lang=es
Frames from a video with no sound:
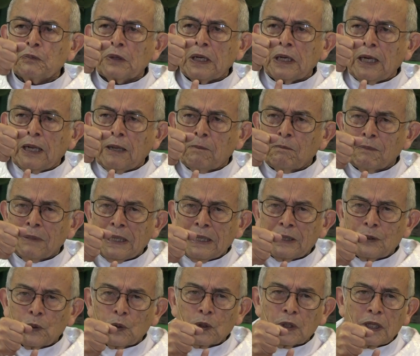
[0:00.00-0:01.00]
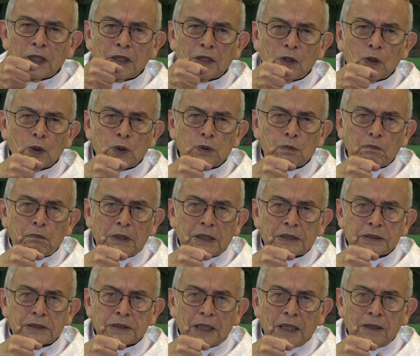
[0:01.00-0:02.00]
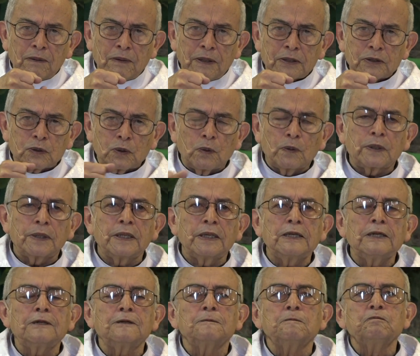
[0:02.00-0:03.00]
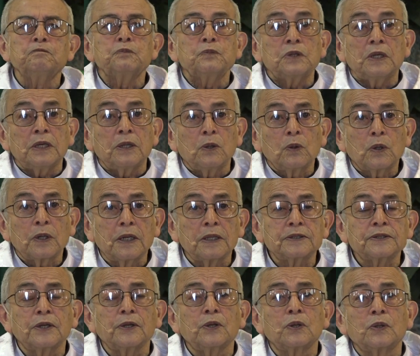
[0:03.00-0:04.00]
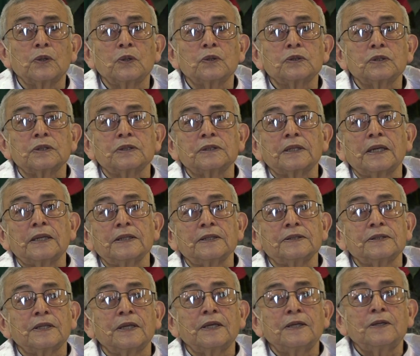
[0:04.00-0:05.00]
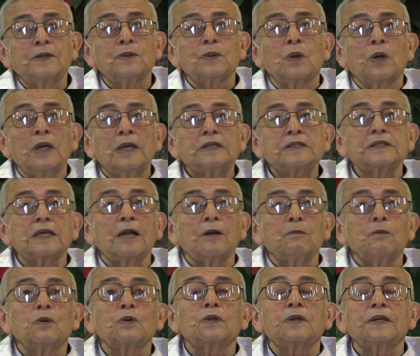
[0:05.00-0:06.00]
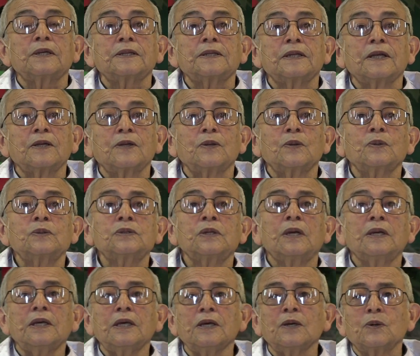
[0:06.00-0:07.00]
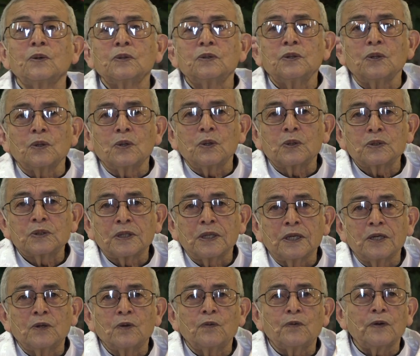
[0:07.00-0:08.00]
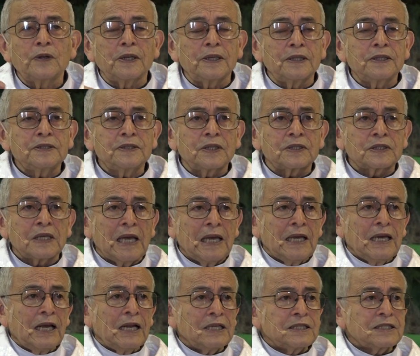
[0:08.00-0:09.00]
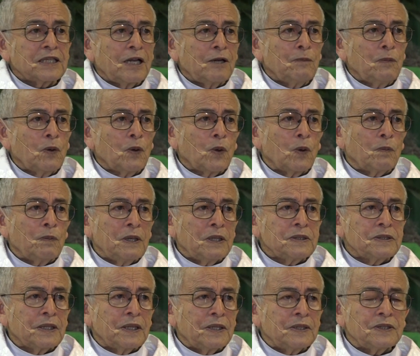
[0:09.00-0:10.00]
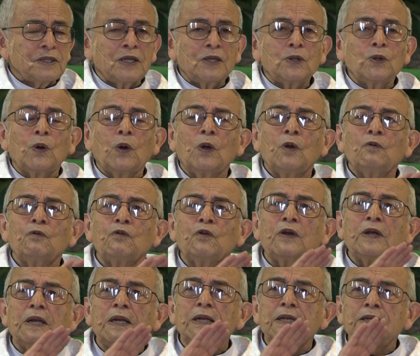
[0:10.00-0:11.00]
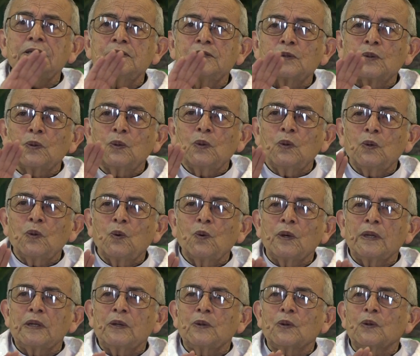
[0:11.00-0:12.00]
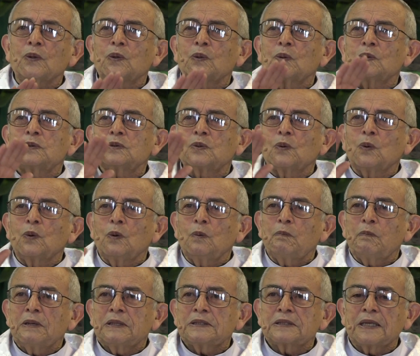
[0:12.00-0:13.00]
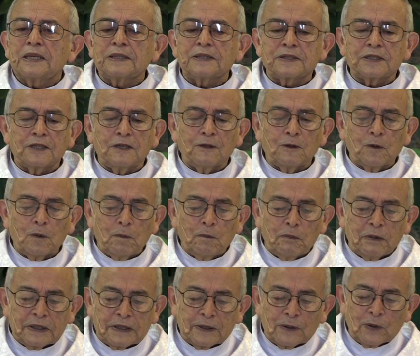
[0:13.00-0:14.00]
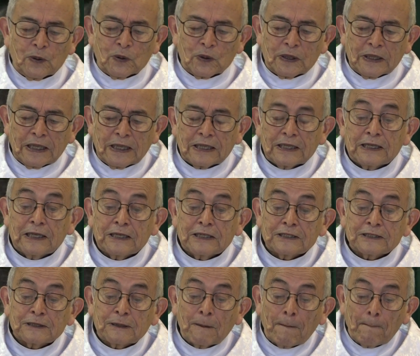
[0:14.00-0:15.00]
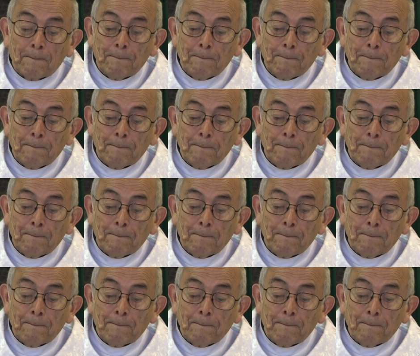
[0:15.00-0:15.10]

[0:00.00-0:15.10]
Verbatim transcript: la mano de Dios pesaba sobre él y es lo que el Señor nos está diciendo. Salmo 32, Hijo, yo los quiero felices. El Salmo comienza diciendo, feliz tú cuando tus culpas han sido perdonadas.